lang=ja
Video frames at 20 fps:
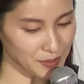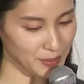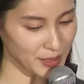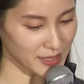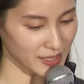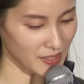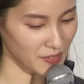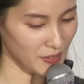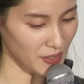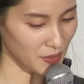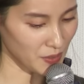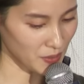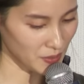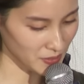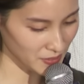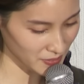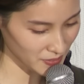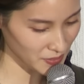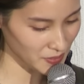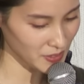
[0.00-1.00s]
久間さんは
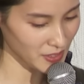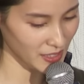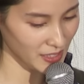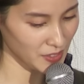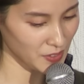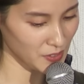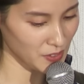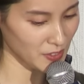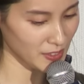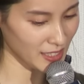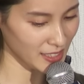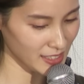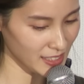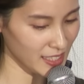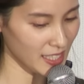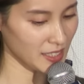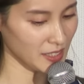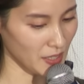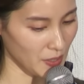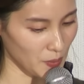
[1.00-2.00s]
本当にいろいろな
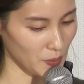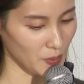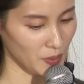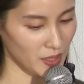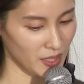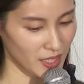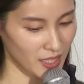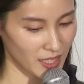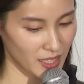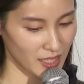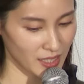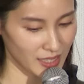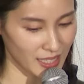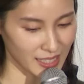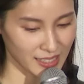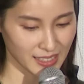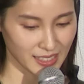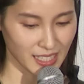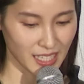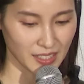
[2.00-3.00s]
姿を
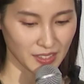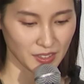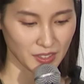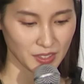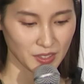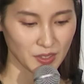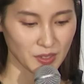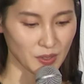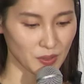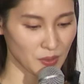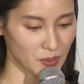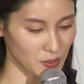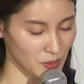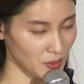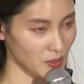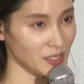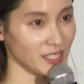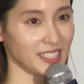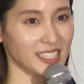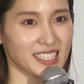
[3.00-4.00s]
たくさんの人の
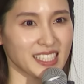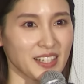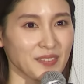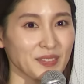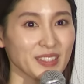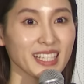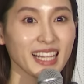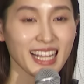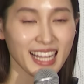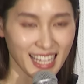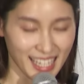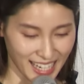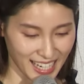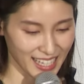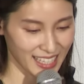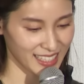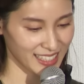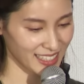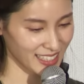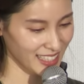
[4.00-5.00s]
心に刻みなが
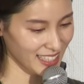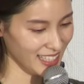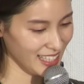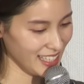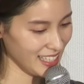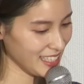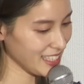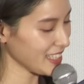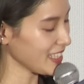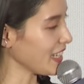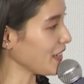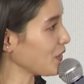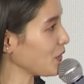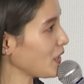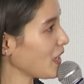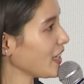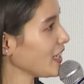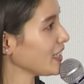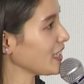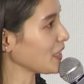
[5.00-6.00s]
ら生きてこ
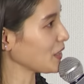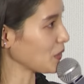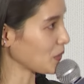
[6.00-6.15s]
られた